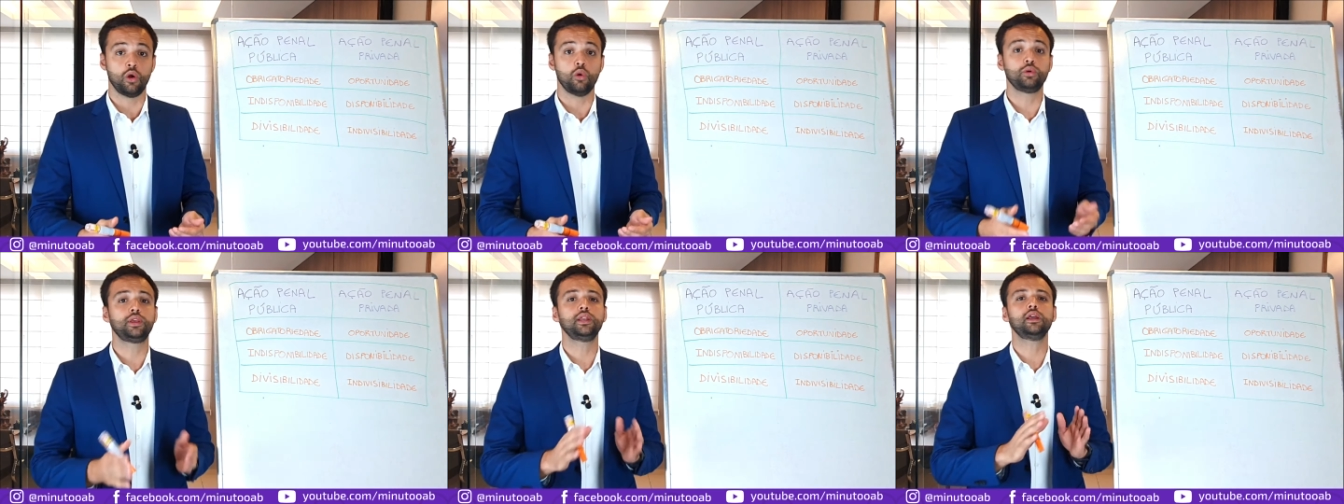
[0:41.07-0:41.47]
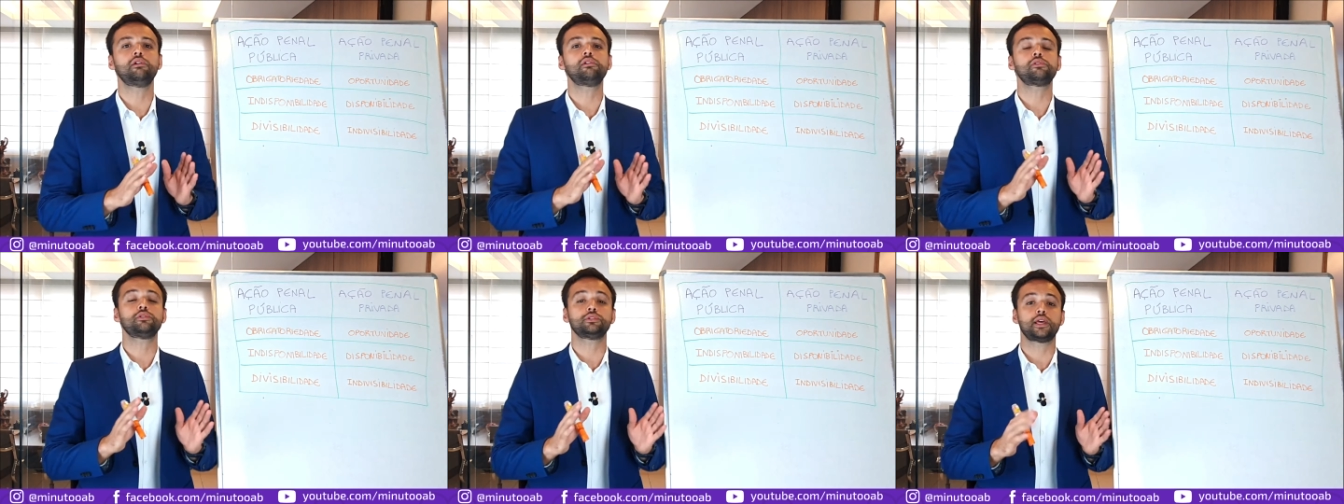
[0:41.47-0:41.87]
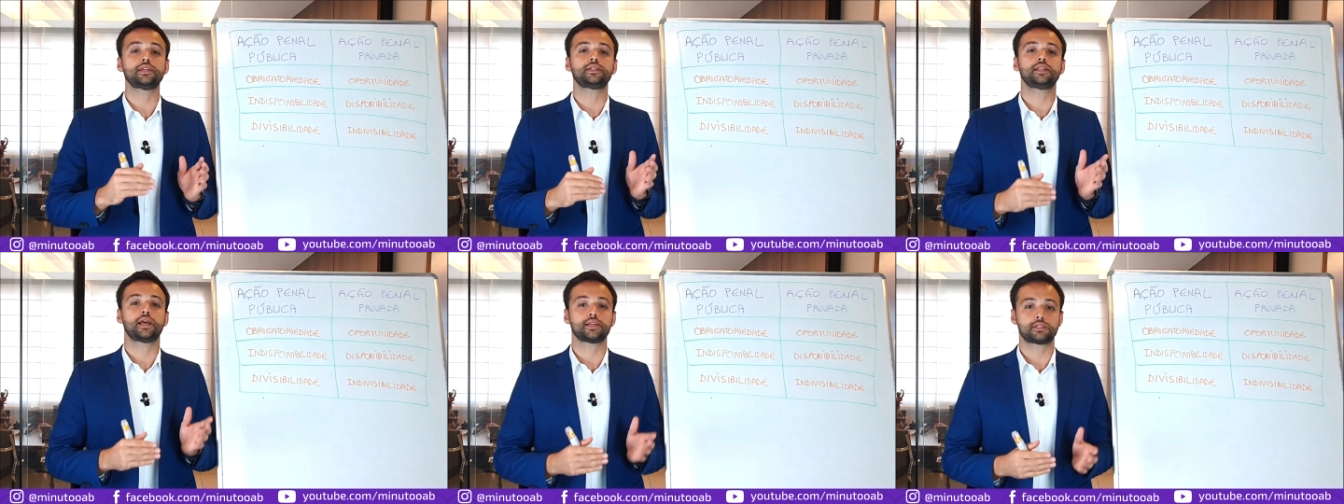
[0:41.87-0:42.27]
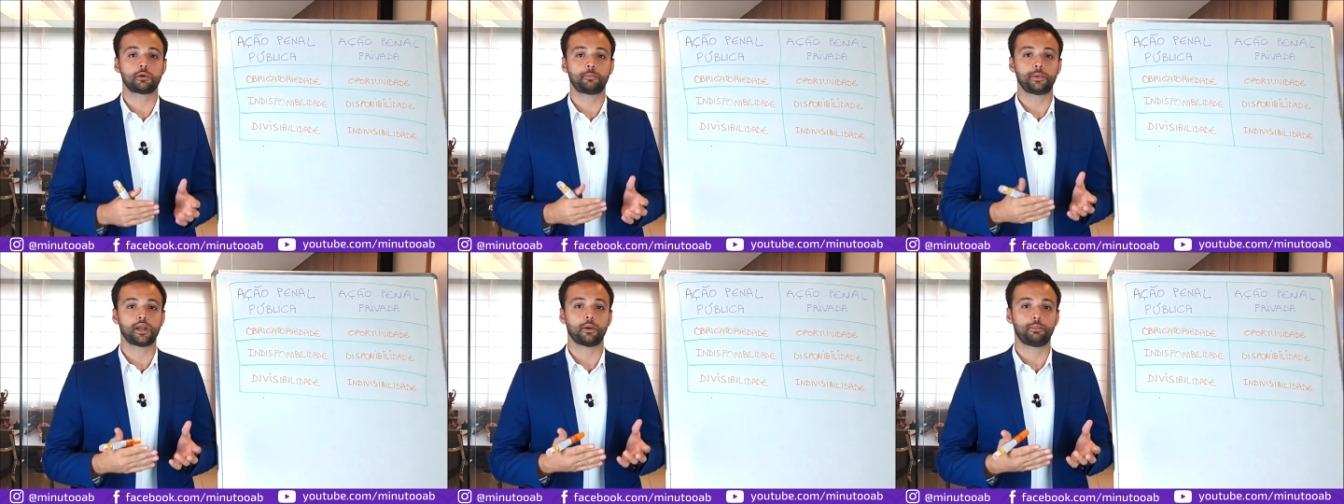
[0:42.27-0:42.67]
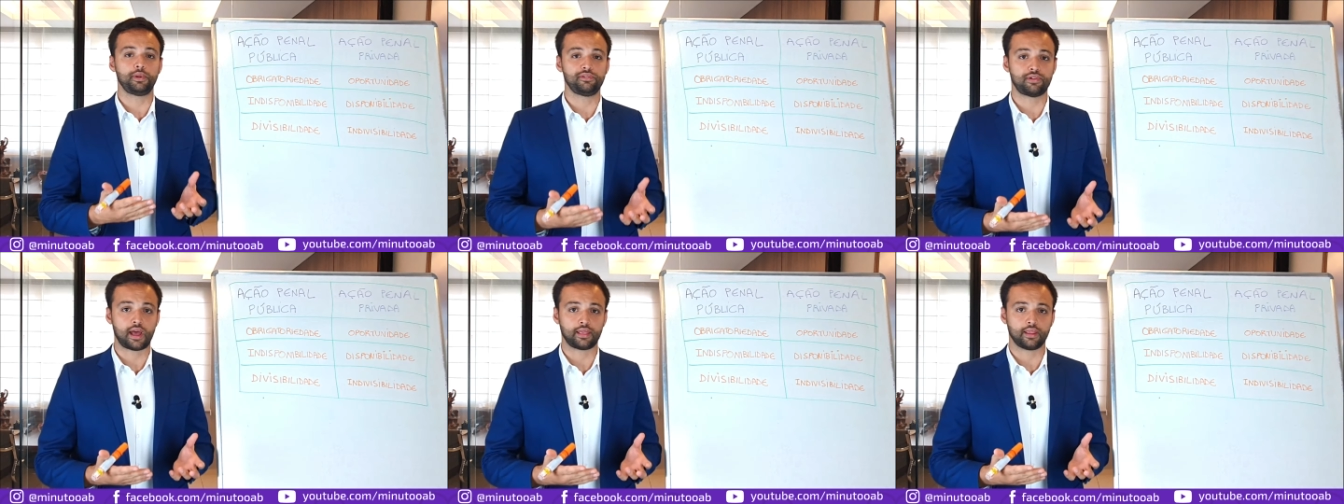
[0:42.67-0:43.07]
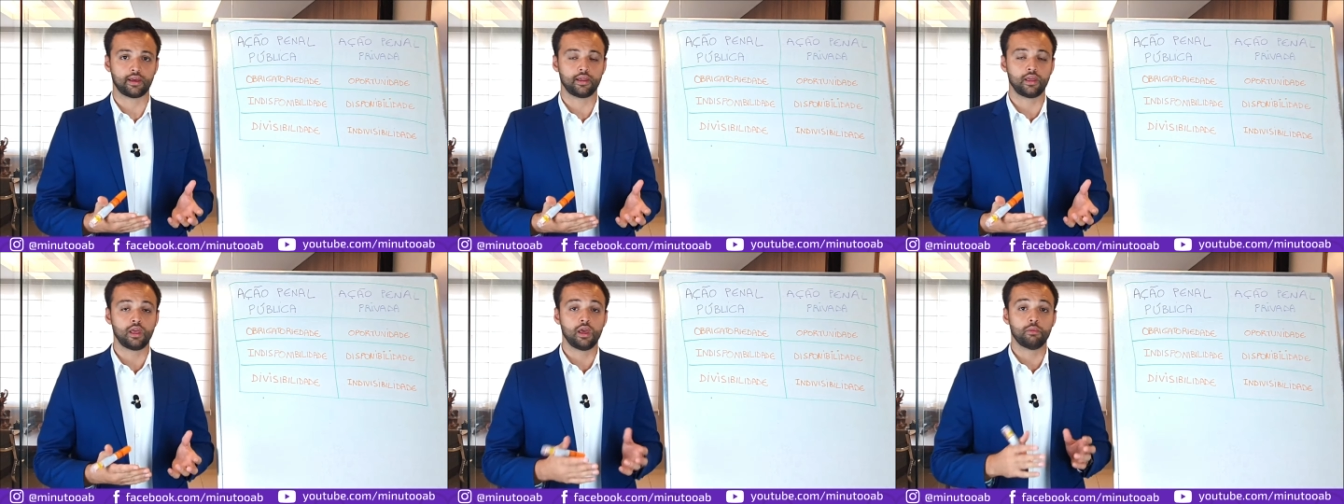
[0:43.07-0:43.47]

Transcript: O que não acontece na ação penal privada,